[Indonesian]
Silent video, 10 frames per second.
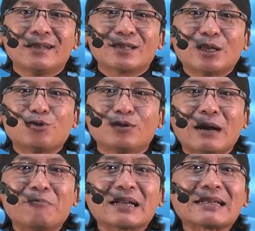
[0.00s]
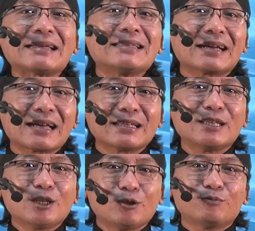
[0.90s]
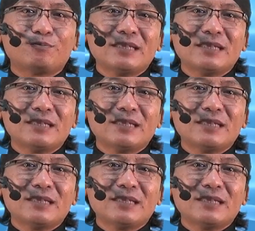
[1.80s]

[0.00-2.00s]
dan juga merayakan hidup